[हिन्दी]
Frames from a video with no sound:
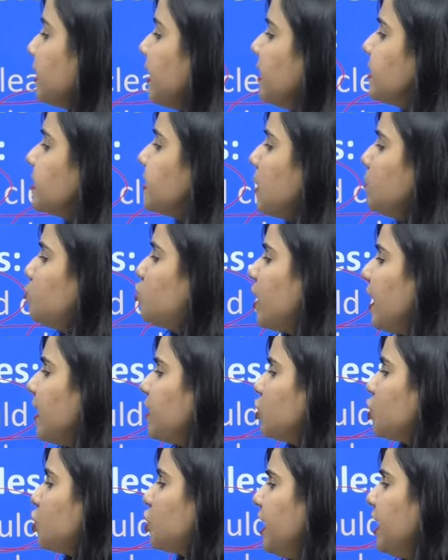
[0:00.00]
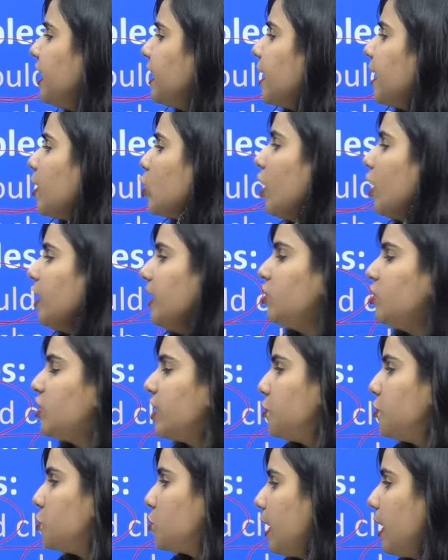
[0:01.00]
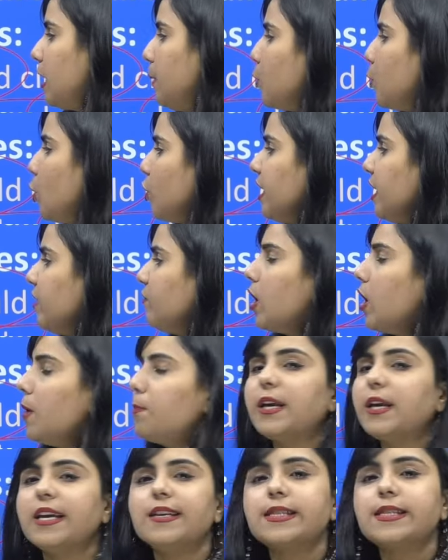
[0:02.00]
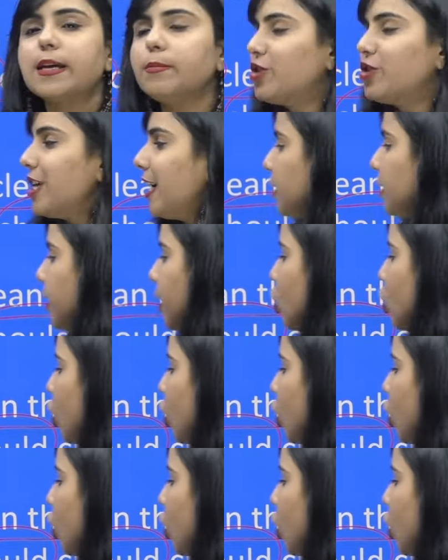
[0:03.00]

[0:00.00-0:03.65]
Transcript: ये सब्जेक्ट शी के अकॉर्डिंग चेंज हुआ रिपोर्टिंग वर्ब के सब्जेक्ट के